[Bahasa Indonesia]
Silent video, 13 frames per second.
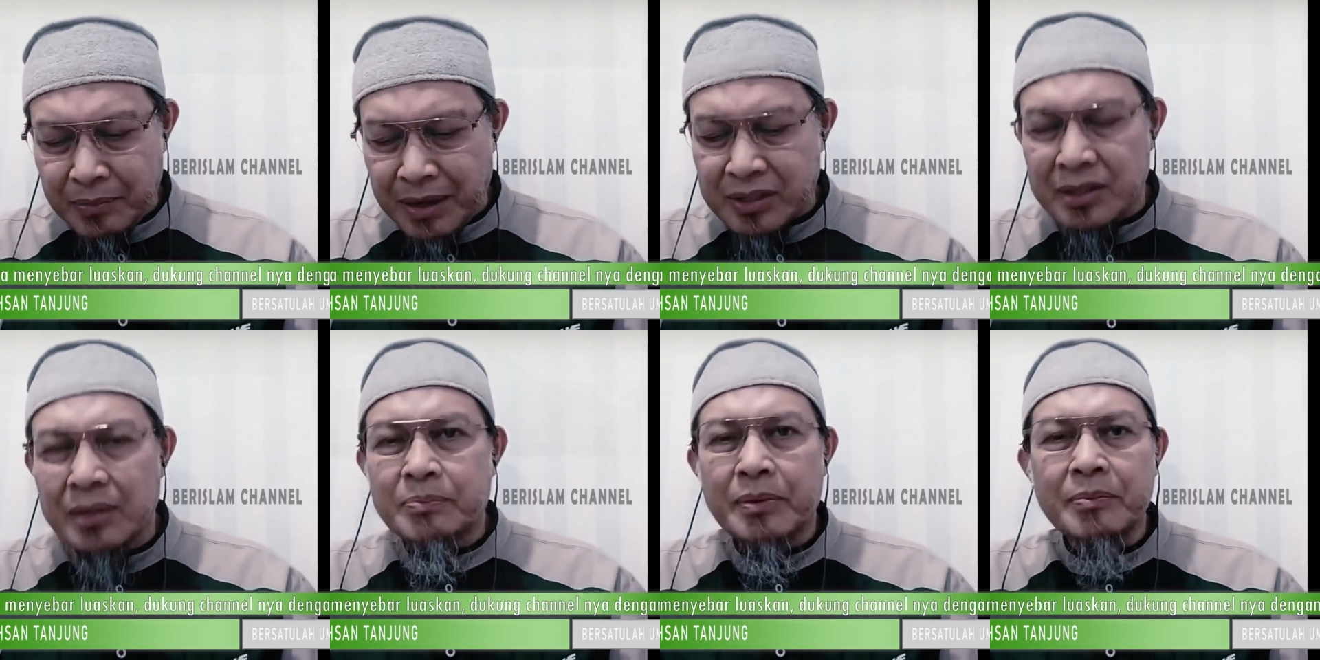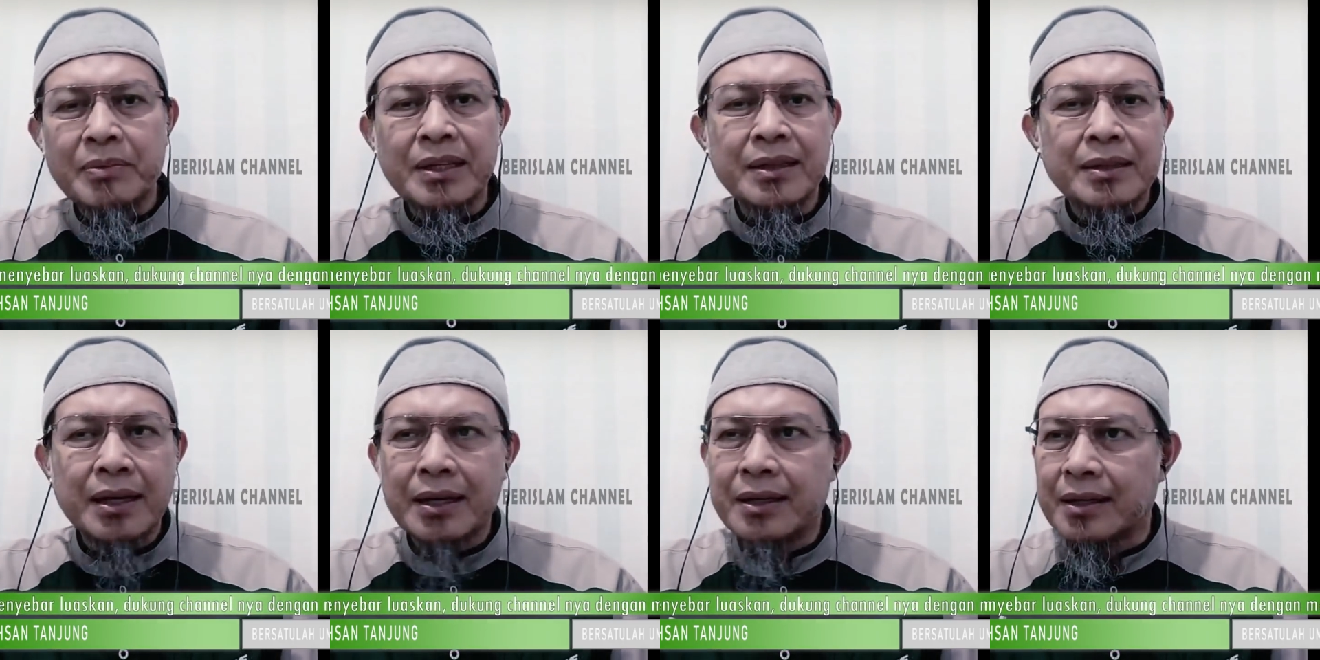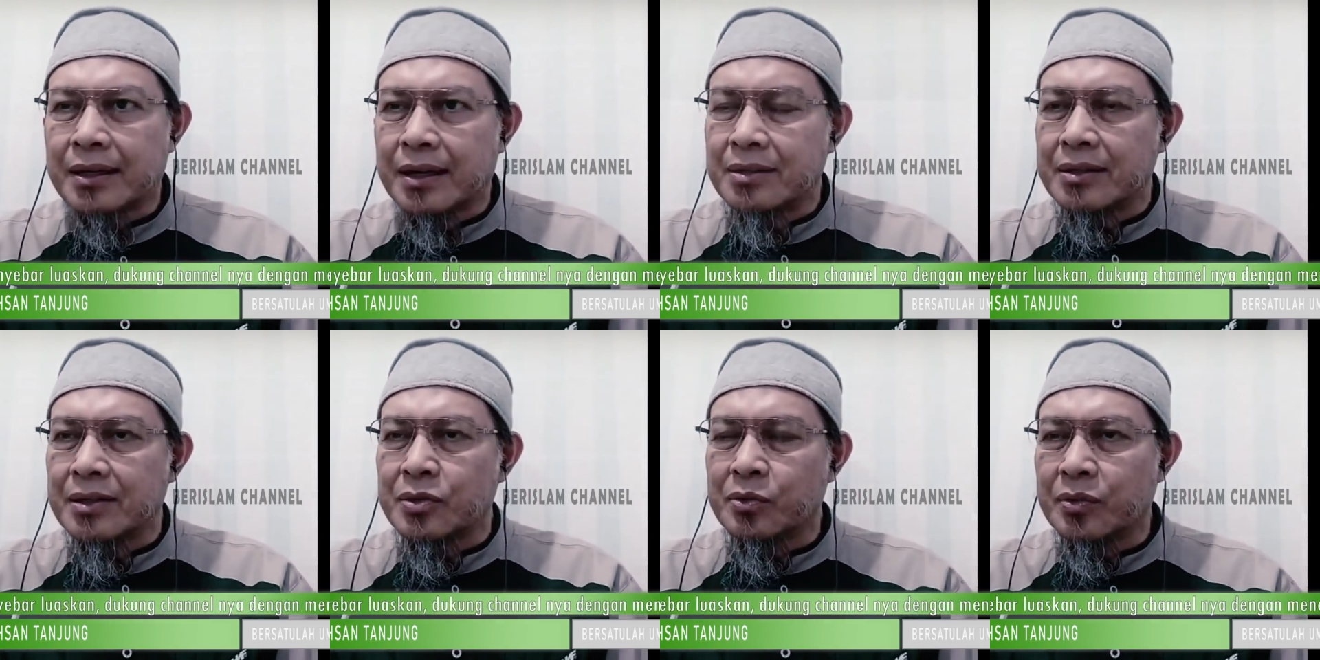masa pemerintahan
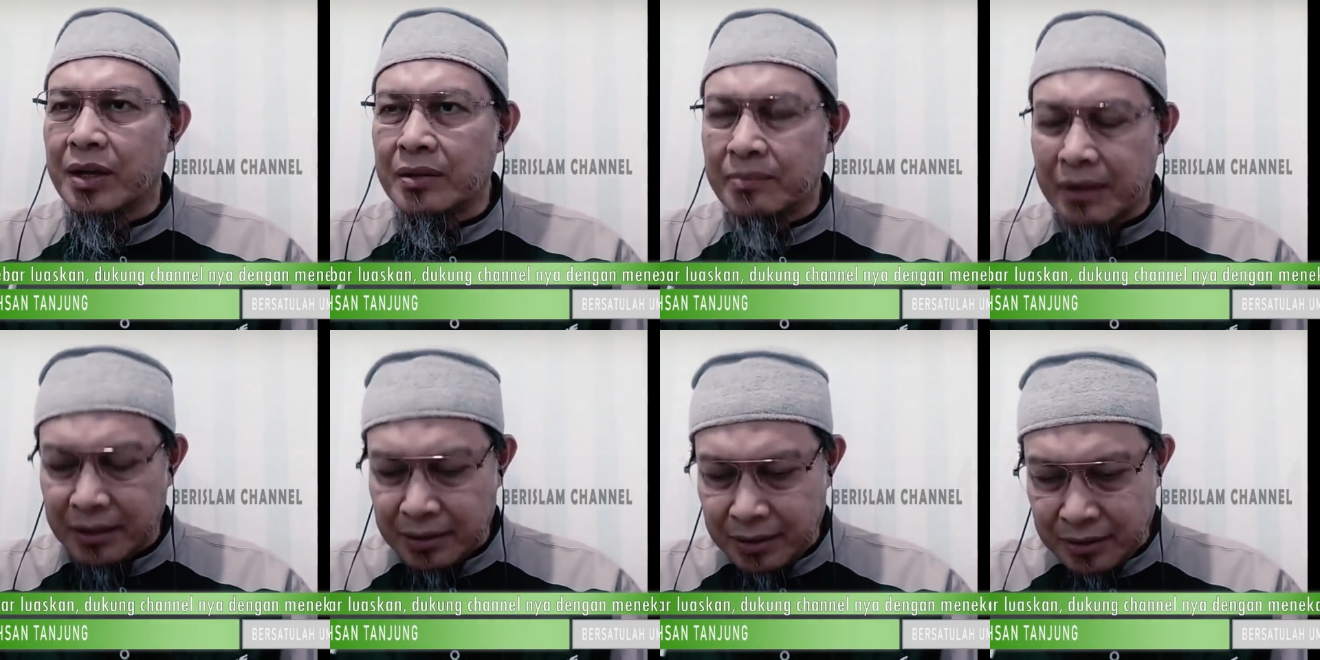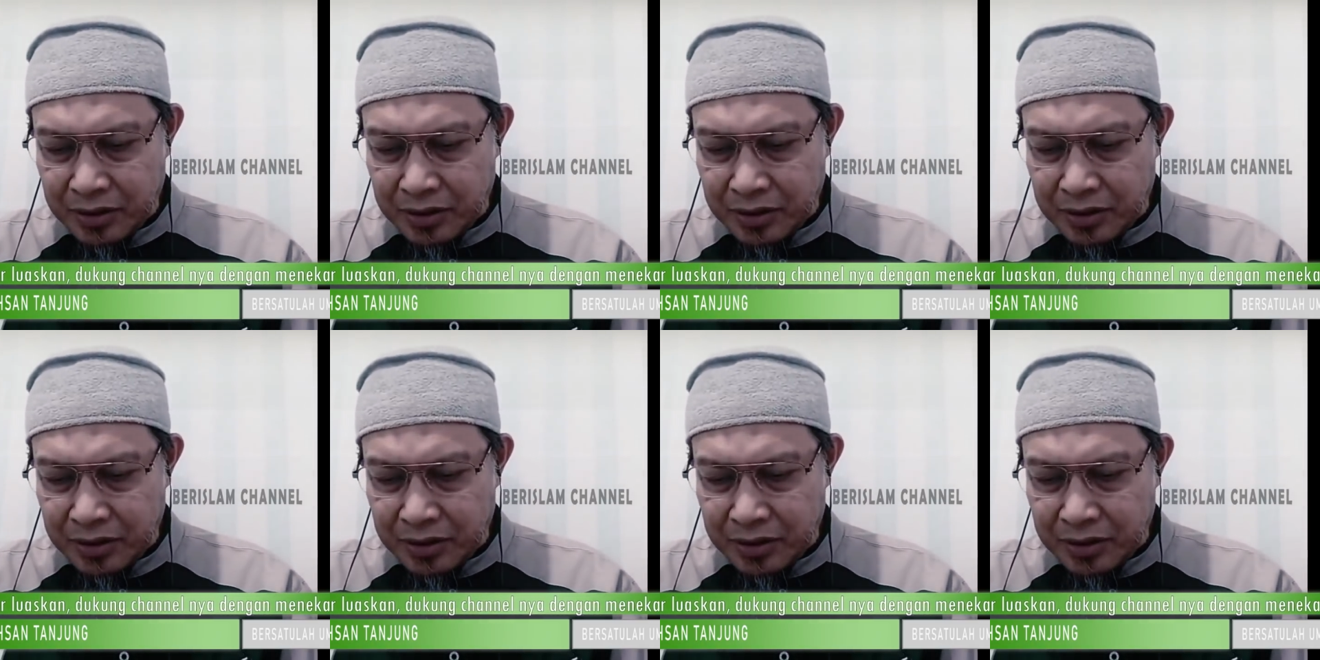Raja Sulaiman